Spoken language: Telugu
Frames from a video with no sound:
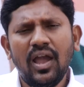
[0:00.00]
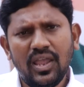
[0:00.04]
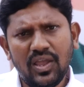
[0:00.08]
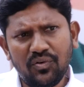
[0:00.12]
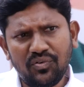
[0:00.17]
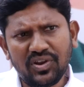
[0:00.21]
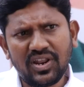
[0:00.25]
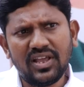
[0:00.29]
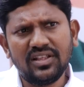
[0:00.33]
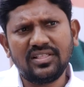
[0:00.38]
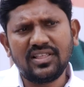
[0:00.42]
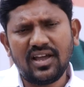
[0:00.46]

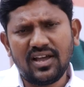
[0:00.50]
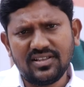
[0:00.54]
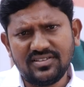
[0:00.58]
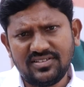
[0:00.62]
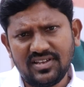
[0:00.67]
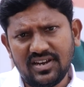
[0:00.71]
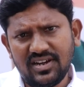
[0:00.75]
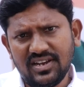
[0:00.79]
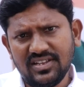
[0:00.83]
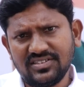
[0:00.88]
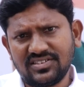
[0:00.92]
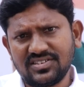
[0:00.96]
ఎవరైతే ఆ
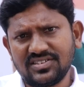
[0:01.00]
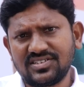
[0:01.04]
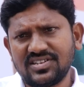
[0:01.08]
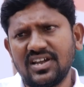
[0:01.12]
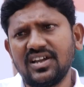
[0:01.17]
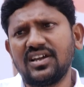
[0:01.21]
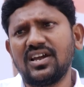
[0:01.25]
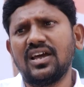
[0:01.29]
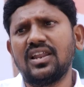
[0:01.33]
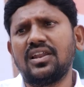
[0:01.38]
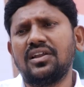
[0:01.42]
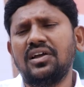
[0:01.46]
జర్నలిస్ట్
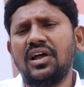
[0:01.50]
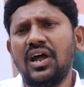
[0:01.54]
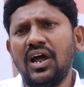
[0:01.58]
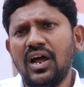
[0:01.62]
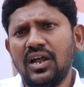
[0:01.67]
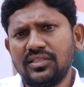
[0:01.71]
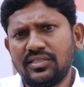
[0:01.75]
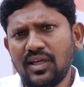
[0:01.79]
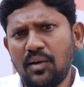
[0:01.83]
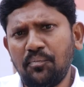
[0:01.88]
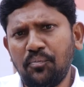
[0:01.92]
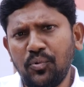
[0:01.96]
శంకర్
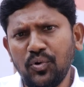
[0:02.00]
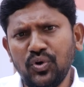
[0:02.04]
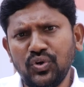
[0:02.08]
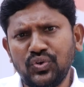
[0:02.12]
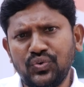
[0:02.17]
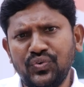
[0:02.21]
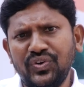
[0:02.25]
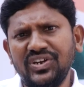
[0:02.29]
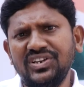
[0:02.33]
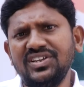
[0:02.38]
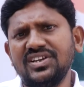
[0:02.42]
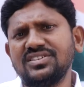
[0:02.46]
తప్పుడు
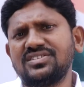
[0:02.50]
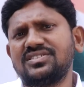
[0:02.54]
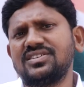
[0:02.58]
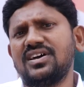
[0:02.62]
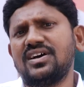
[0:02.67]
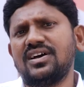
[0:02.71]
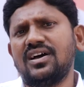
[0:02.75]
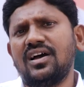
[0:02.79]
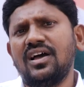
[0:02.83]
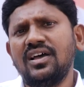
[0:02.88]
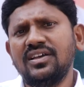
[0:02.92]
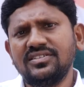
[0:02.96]
ట్వీట్ చేసిన
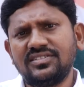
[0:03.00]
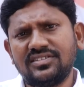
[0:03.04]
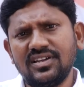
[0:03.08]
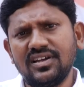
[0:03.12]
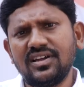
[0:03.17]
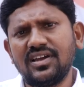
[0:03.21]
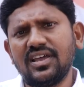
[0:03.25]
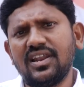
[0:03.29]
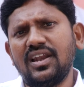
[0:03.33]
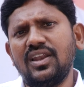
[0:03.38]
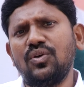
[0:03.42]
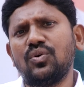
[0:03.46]

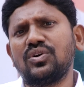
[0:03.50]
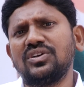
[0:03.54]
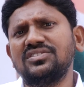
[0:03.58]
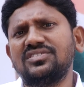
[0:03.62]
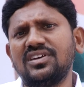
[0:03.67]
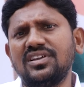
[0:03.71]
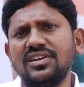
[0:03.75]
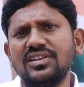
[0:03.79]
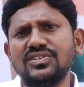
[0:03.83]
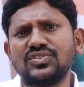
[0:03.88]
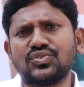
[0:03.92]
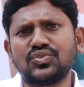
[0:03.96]
శంకర్ అనే ఒక
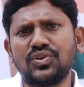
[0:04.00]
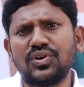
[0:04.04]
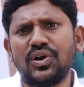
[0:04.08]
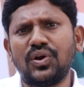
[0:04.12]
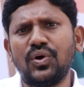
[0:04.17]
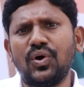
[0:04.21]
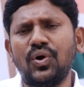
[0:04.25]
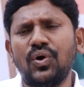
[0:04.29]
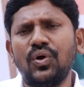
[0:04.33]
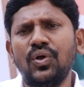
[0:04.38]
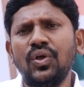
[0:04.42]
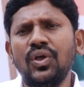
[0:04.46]
జర్నలిస్ట్
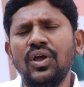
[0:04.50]
ఉన్నాడో